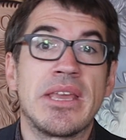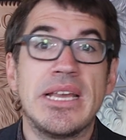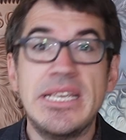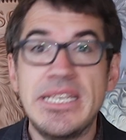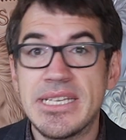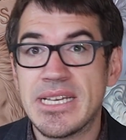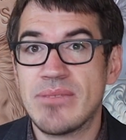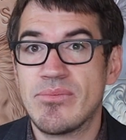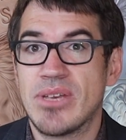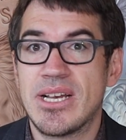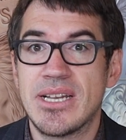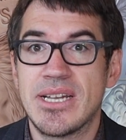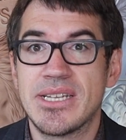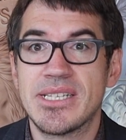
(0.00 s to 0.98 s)
Ich kann mir
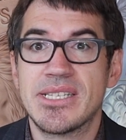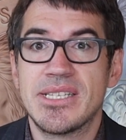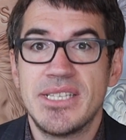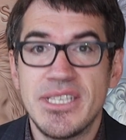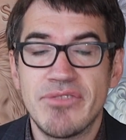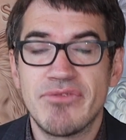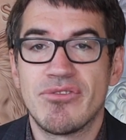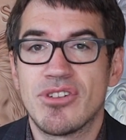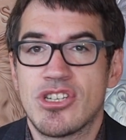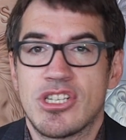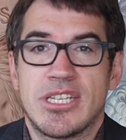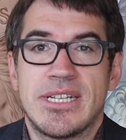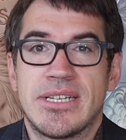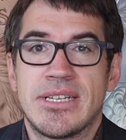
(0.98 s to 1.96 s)
allerdings nicht
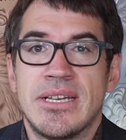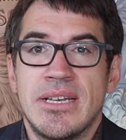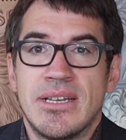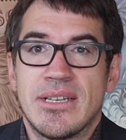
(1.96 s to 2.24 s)
vorstellen,